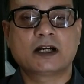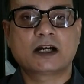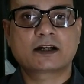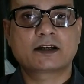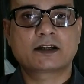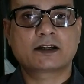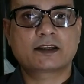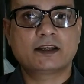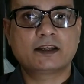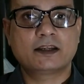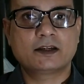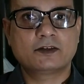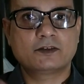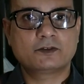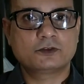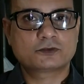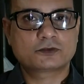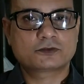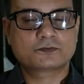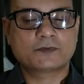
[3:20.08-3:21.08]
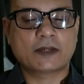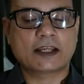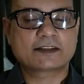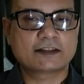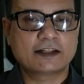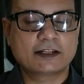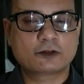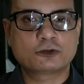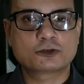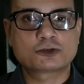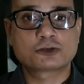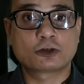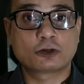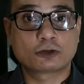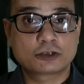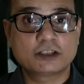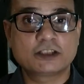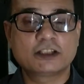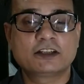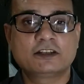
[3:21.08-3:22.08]
आकर के उस फैसले को
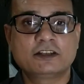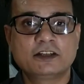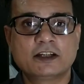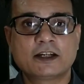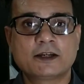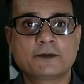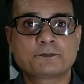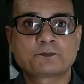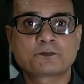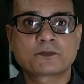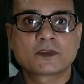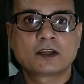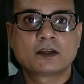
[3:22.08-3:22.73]
चुनौती देती है